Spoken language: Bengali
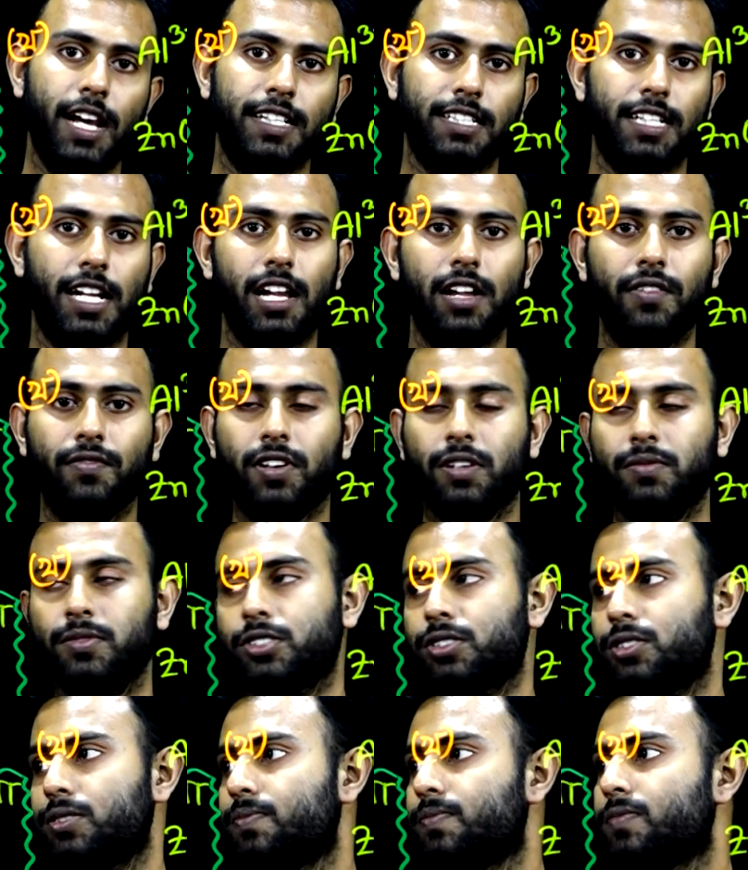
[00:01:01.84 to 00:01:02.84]
সেই
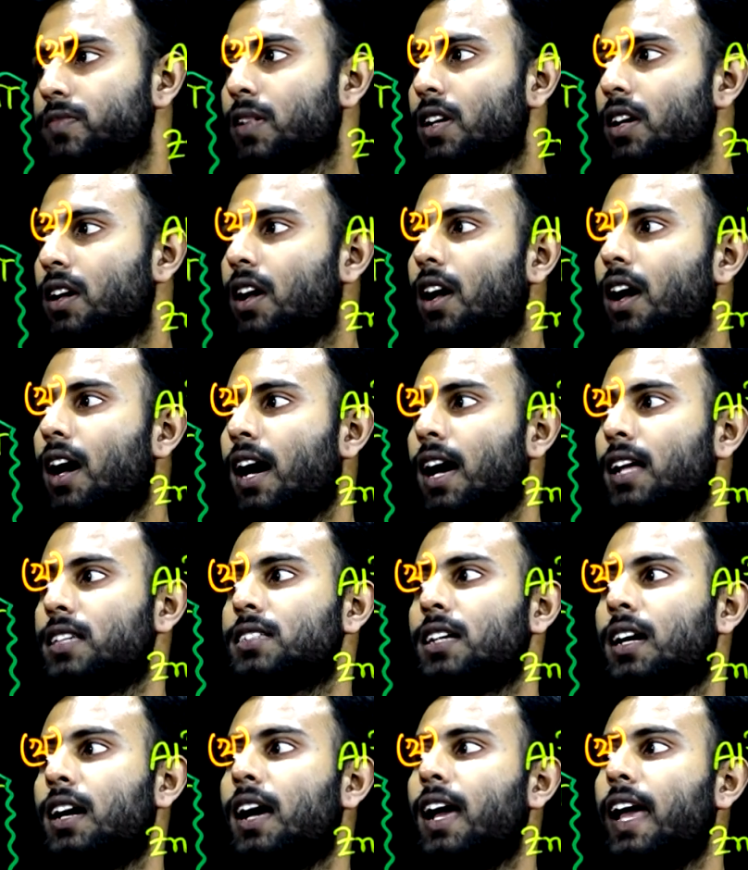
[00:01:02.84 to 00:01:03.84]
ইনফরমেশন
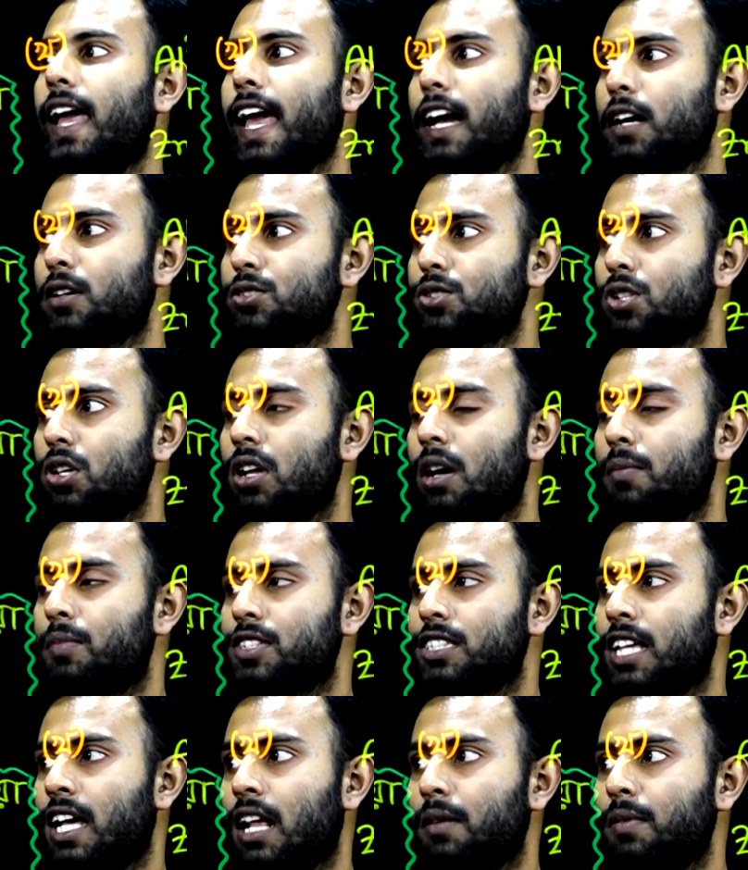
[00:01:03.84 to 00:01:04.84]
আচ্ছা এখন চলো আমরা
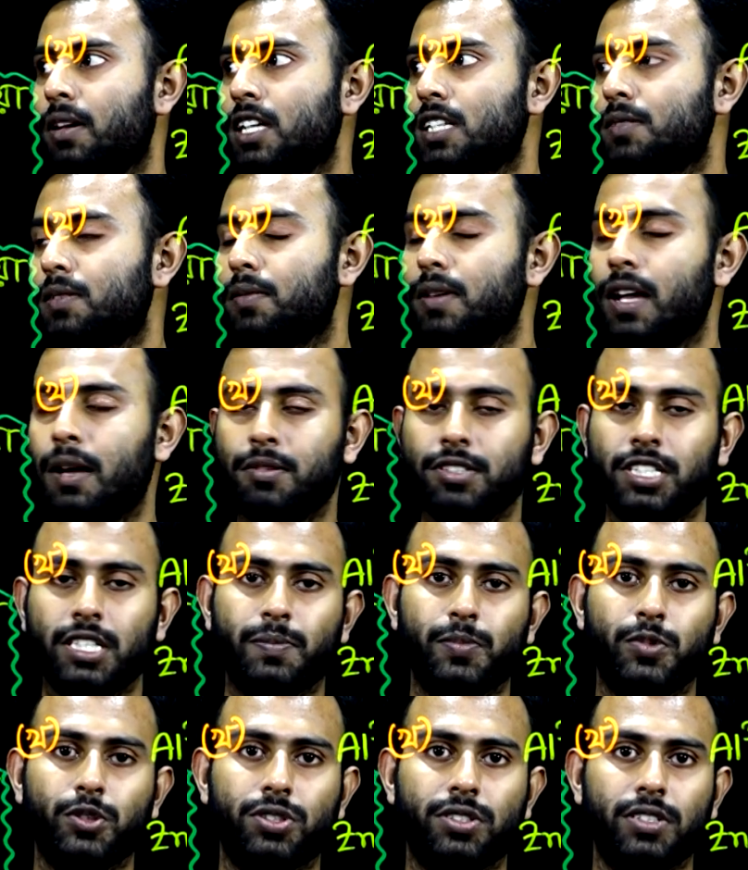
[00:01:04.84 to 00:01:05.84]
ধারাবাহিকভাবে আমাদের
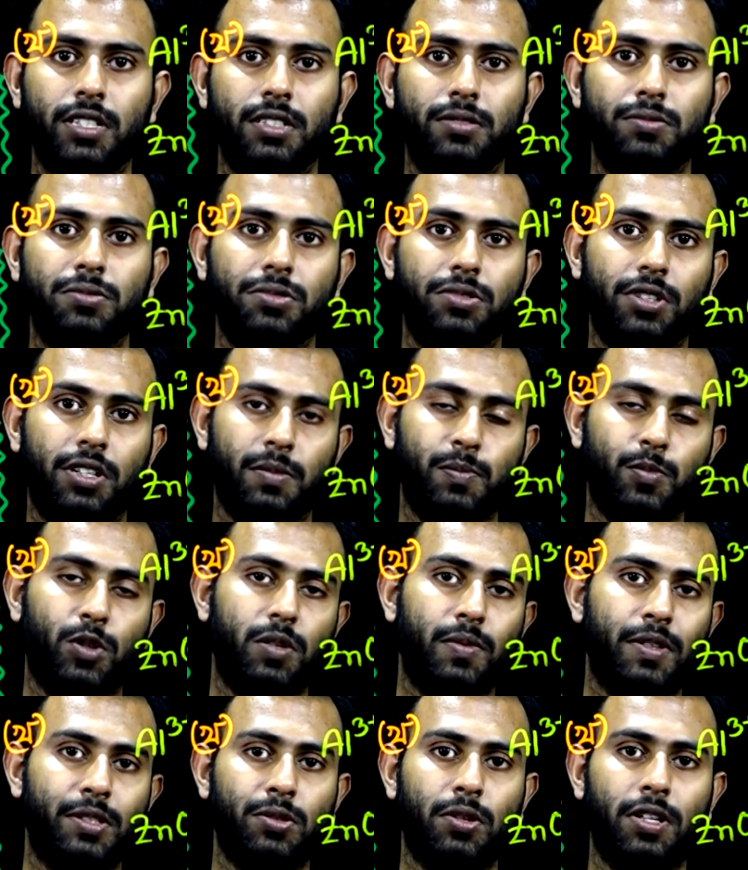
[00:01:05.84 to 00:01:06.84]
প্রশ্নের উত্তর
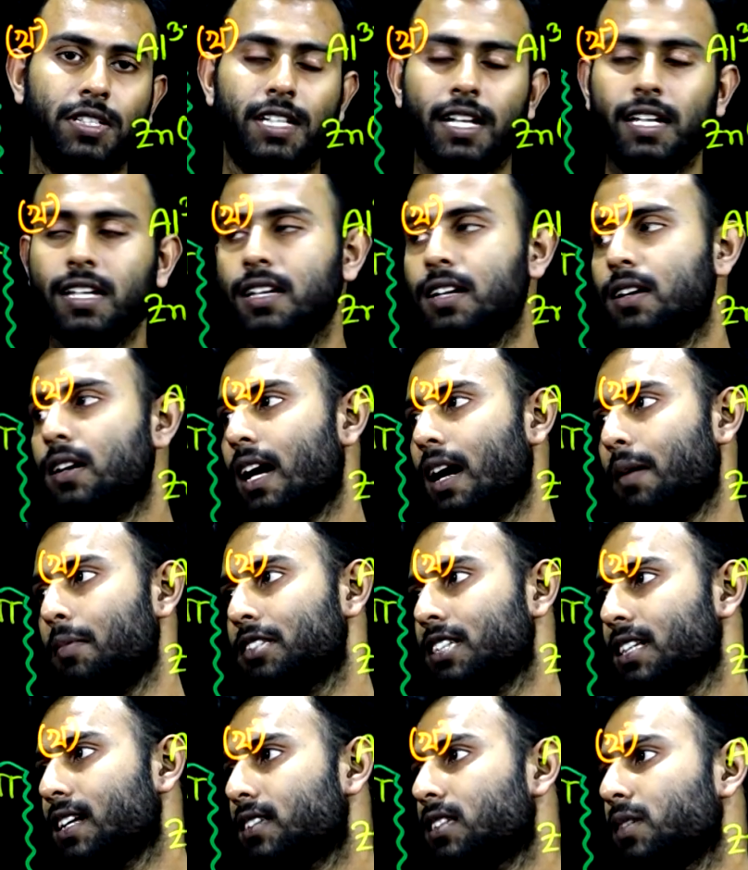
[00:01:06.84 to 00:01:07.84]
পর্বে চলে যাই
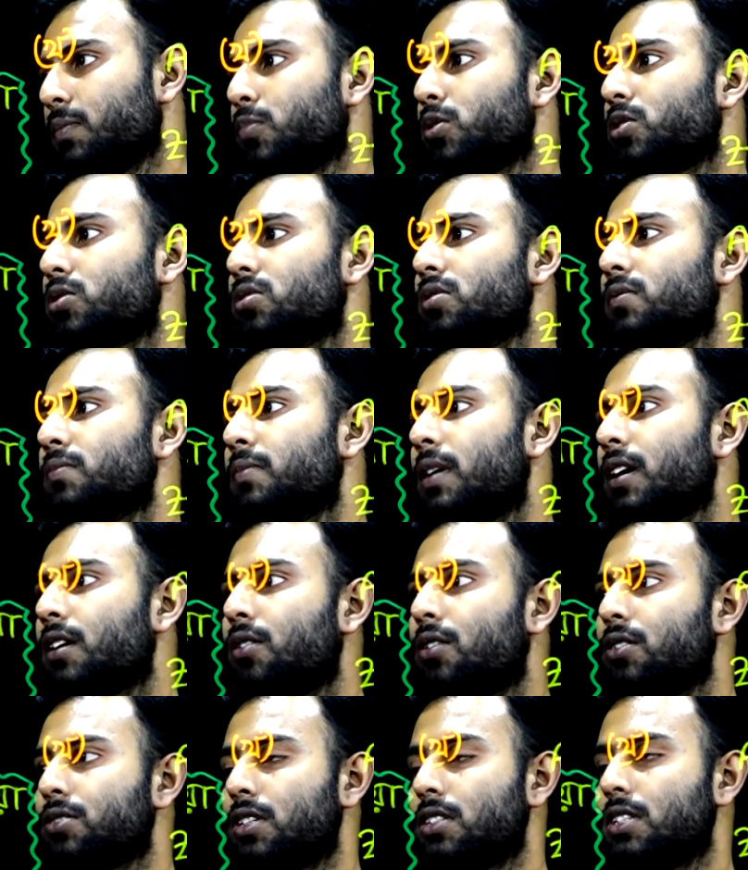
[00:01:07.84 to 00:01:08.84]
আমাদের কাছে প্রথম বা
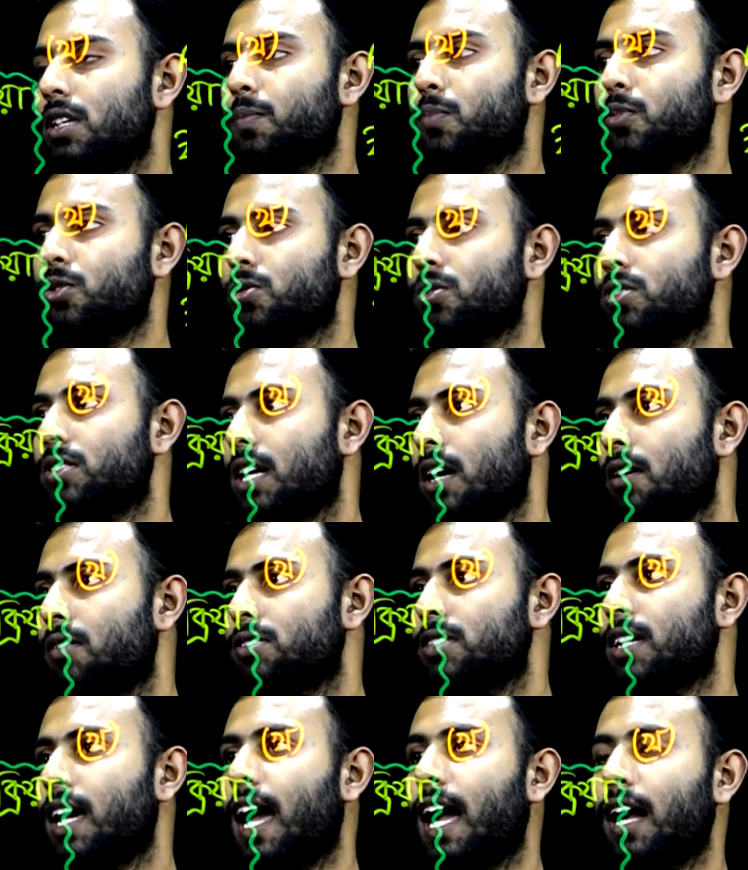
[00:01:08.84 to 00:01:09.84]
কতে যে প্রশ্ন চাওয়া
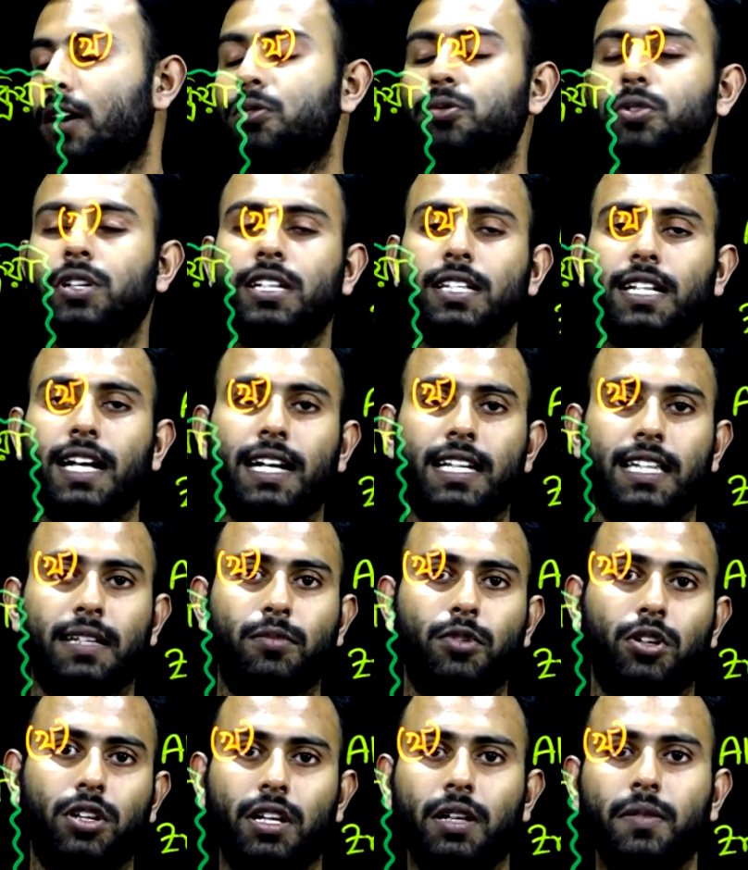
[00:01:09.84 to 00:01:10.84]
হচ্ছে আকরিক কাকে
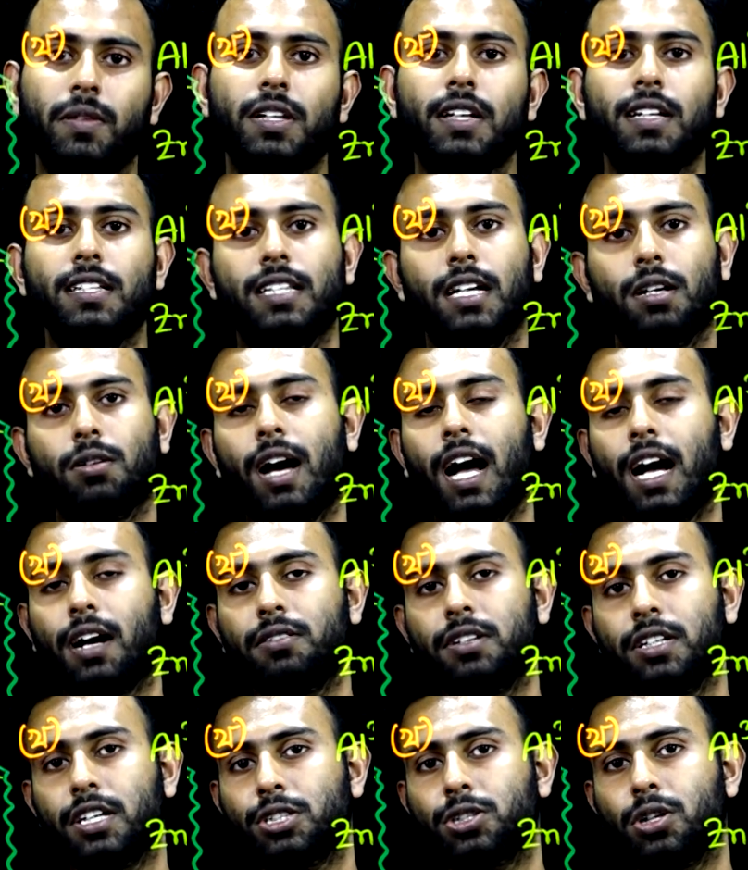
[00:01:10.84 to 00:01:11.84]
বলে দেখো
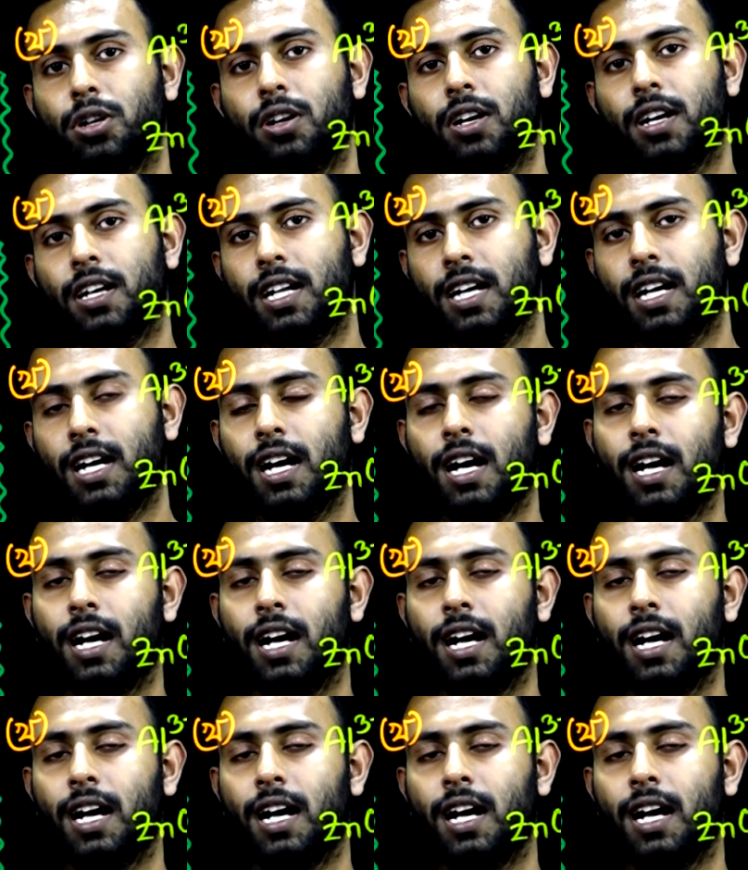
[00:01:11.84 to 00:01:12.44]
আকরিকের সংজ্ঞাটা